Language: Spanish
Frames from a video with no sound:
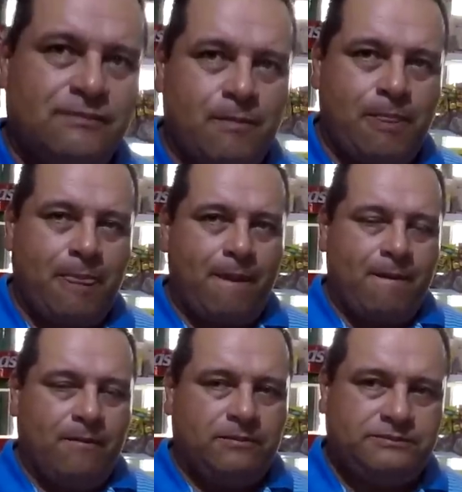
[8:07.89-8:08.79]
Tres,
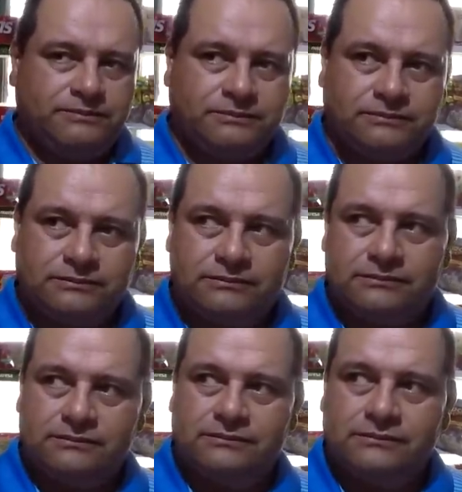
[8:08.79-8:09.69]
dos,
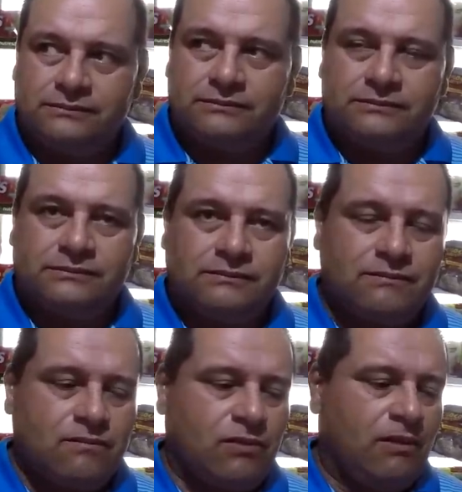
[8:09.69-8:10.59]
uno,
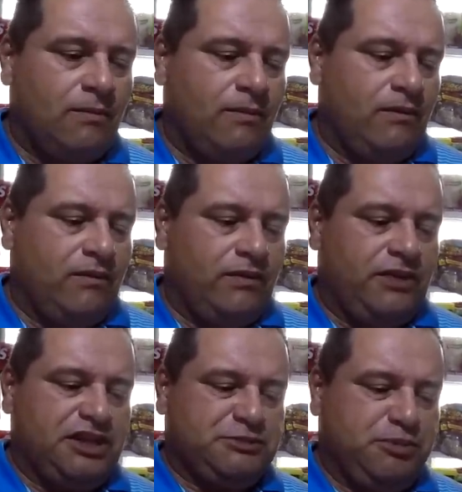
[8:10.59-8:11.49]
acción.
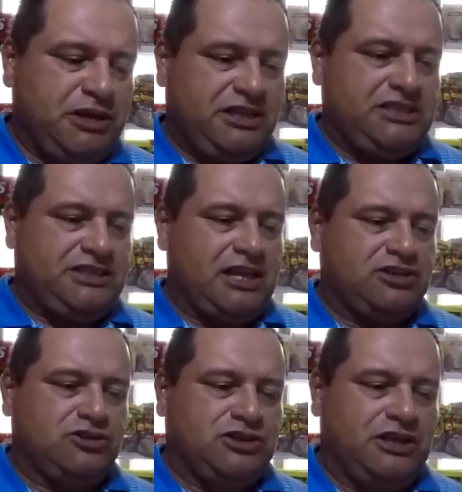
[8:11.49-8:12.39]
Después de estar
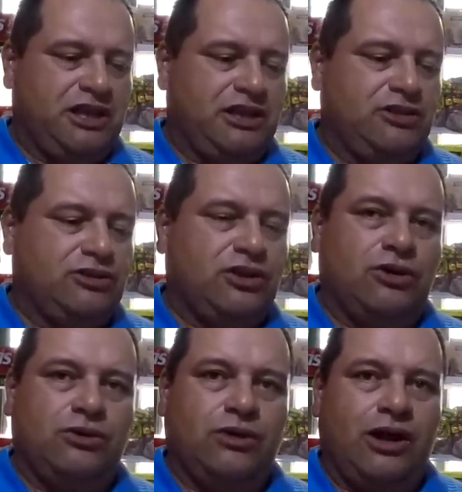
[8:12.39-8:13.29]
sosteniendo
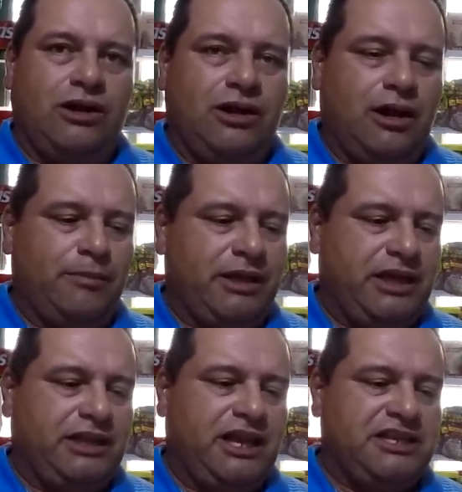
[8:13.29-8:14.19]
toda la
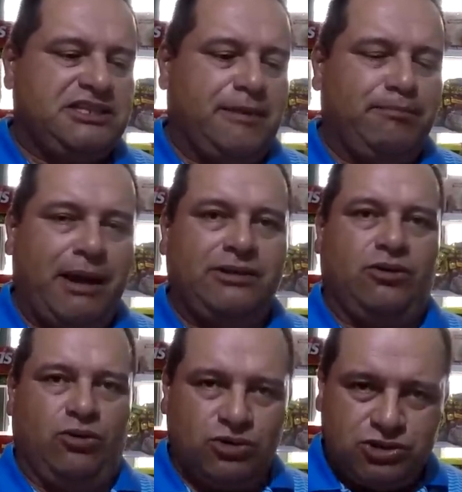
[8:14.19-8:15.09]
mañana este pan
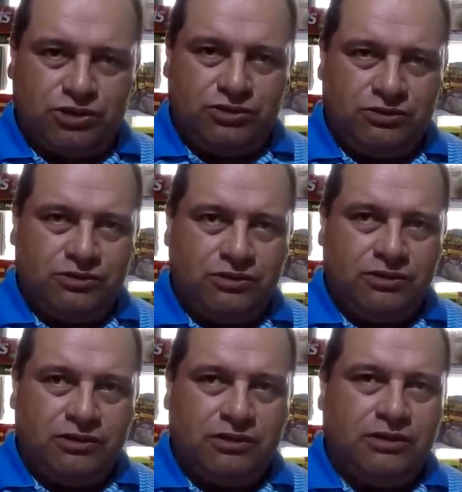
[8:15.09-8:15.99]
ochón,
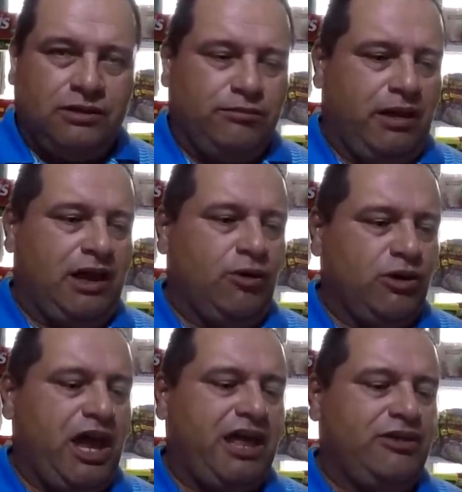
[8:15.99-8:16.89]
me lo
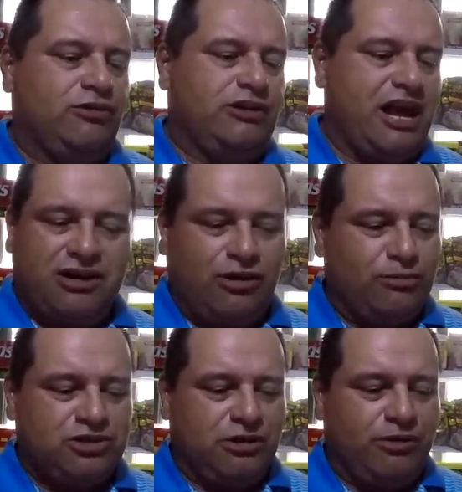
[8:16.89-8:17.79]
voy a devorar
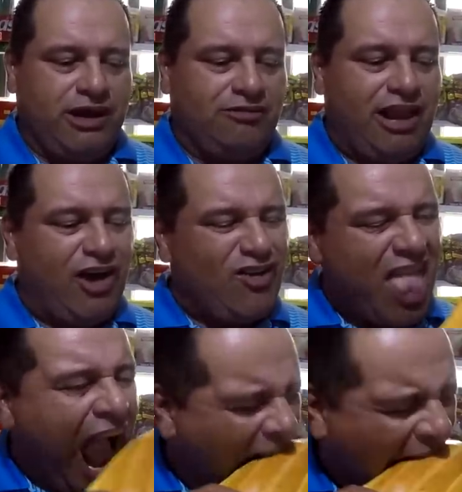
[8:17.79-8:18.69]
como si fuera un león.